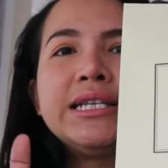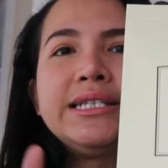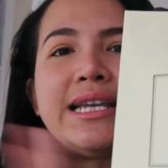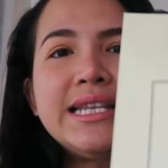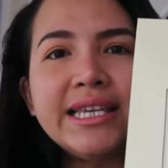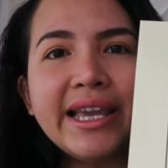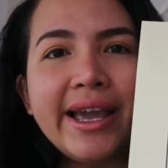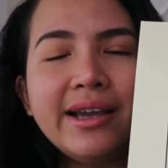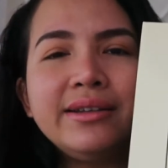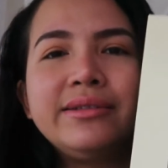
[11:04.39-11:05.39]

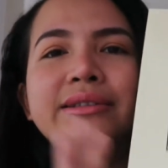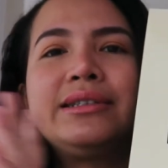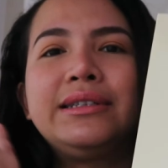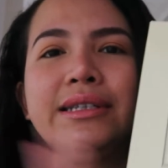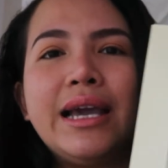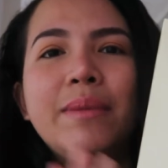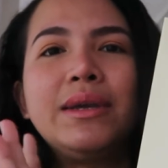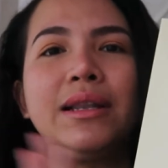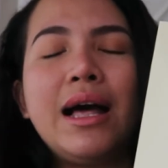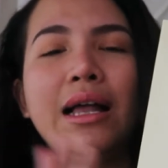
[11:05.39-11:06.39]
jadinya dia
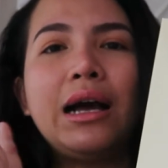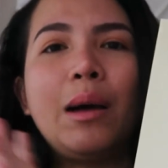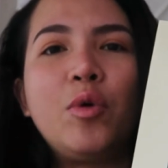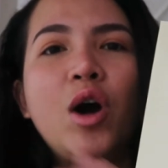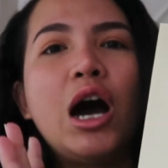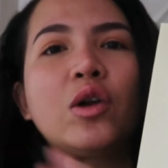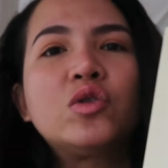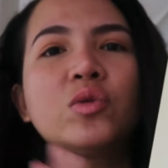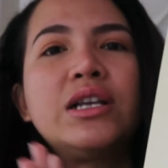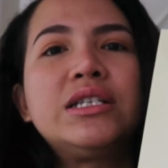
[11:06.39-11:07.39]
bilang kamu
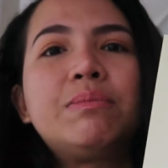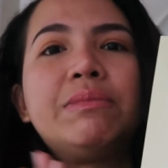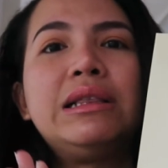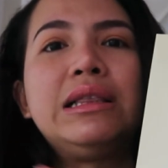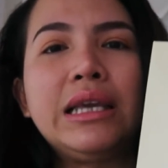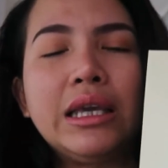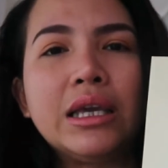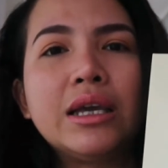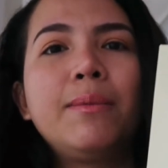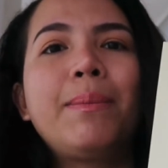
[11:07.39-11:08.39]
harus wajib beli